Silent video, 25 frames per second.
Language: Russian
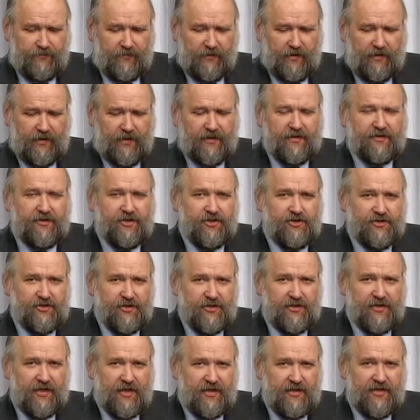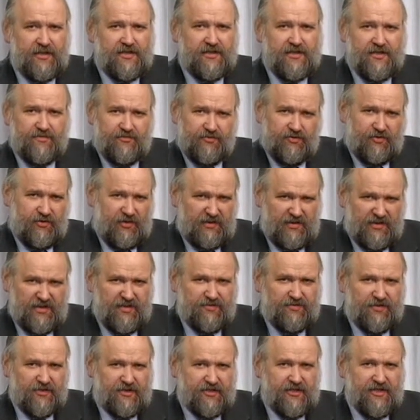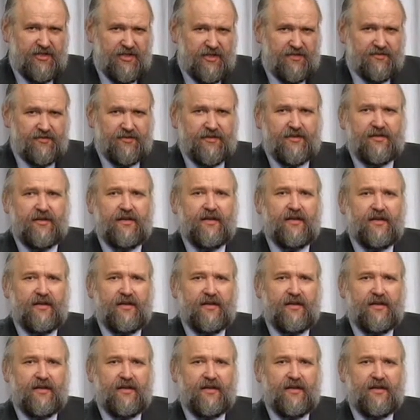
античной традиции все классифицировать.